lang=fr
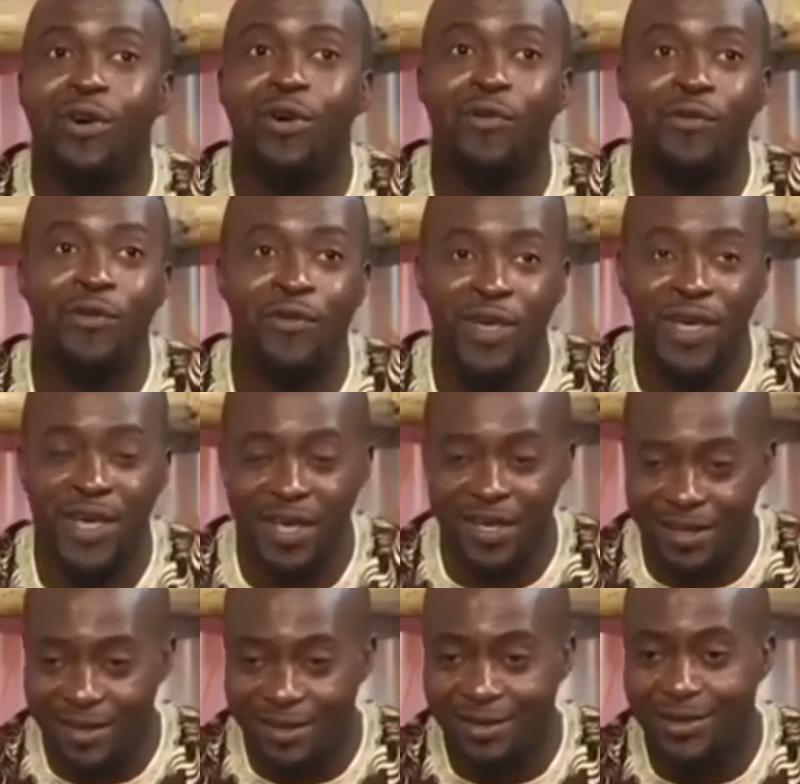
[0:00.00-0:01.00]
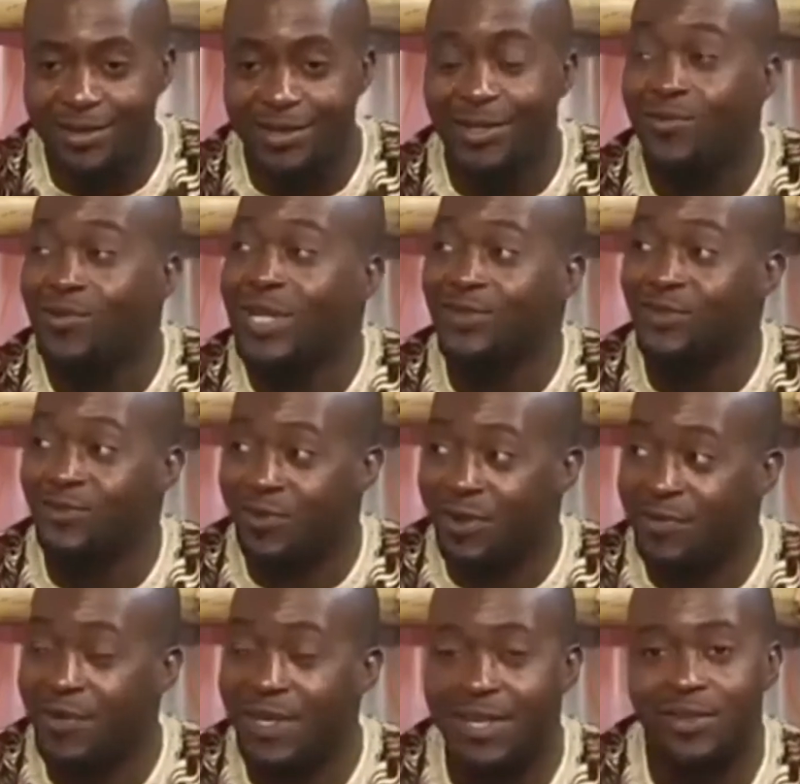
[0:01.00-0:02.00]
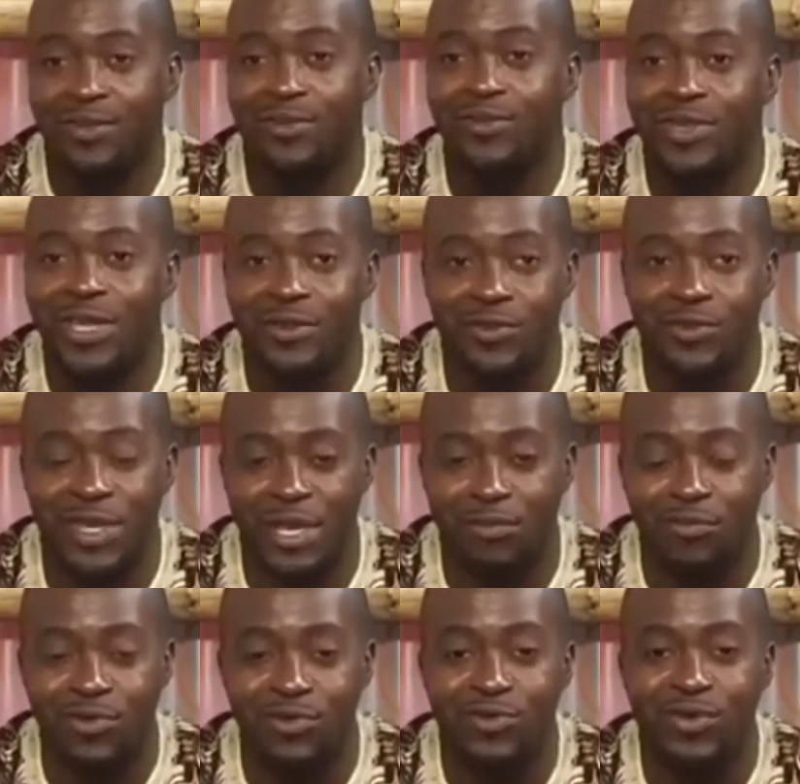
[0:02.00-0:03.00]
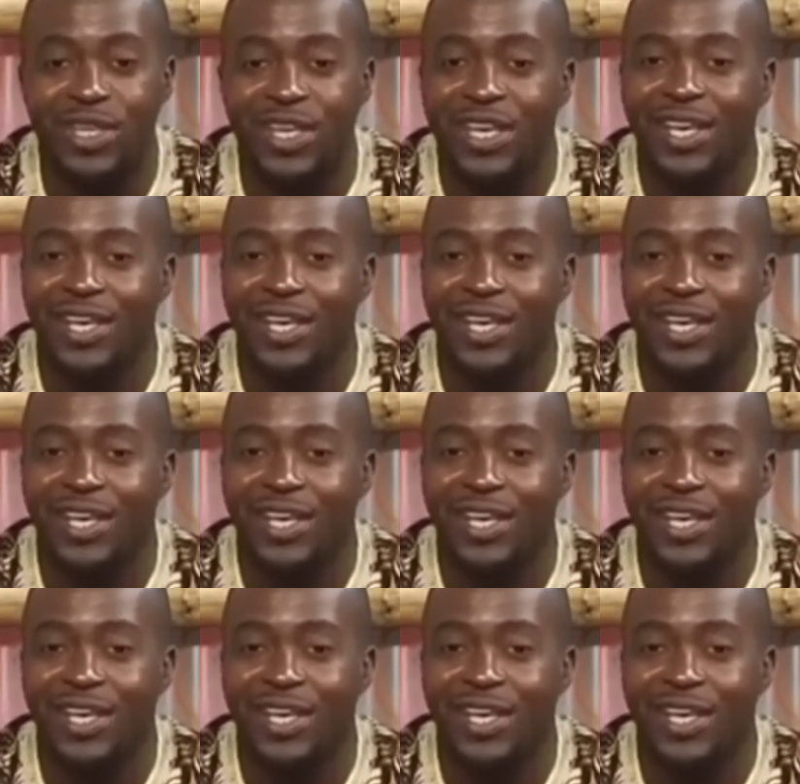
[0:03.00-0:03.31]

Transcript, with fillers: On fait ce qu'on a souvent fait quand on est au Cameroun.